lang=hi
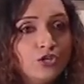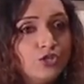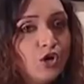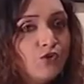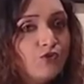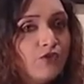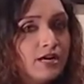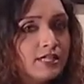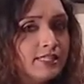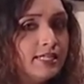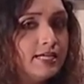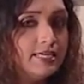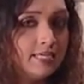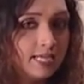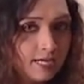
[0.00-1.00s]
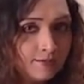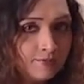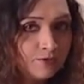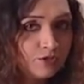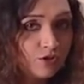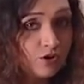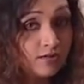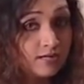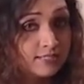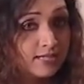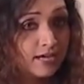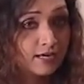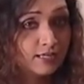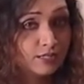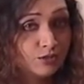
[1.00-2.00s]
जो वक्त की नब्ज और
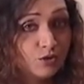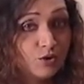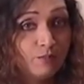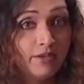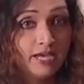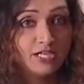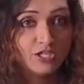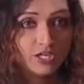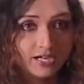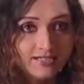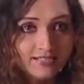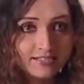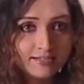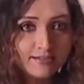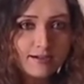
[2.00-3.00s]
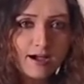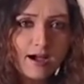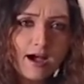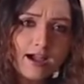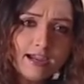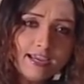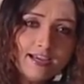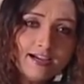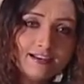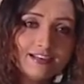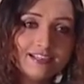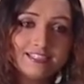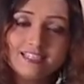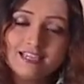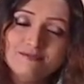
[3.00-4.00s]
नज़ाकत को पहचान कर आगे का
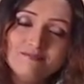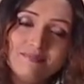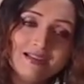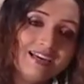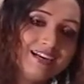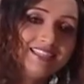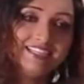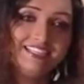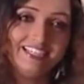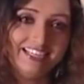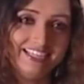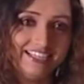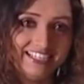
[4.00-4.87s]
रास्ता बनाते चले